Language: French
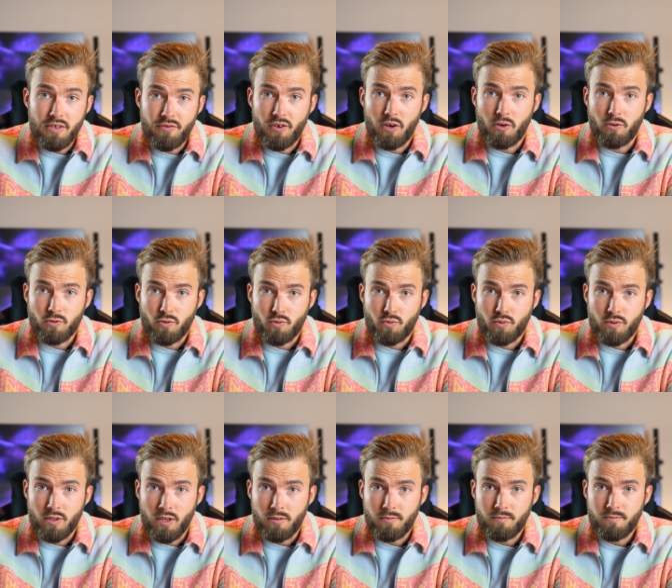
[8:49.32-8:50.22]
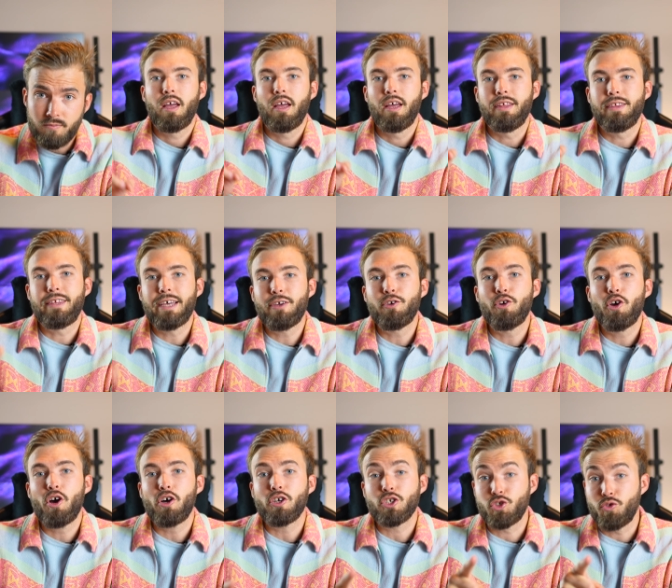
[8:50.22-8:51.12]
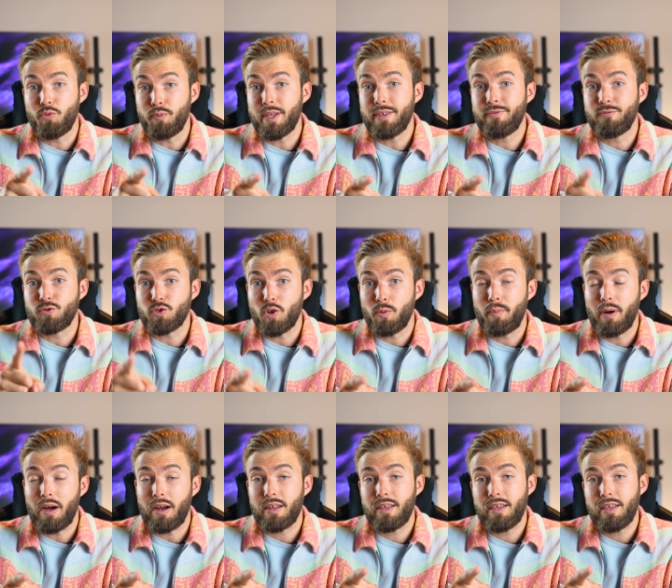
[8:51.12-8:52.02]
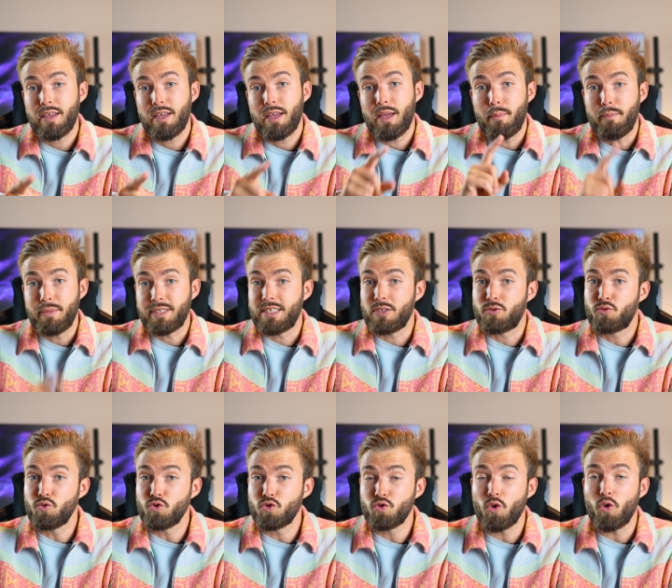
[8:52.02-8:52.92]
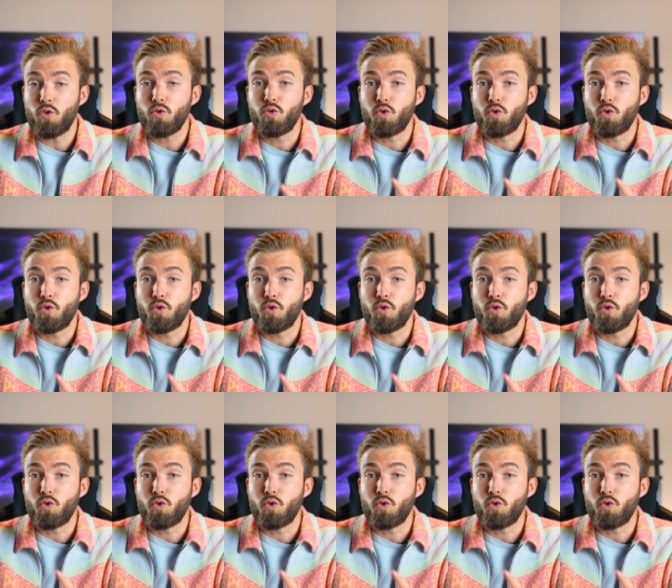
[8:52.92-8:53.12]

différence en tout cas. D'ailleurs, j'ai oublié de vous en parler, mais c'est toujours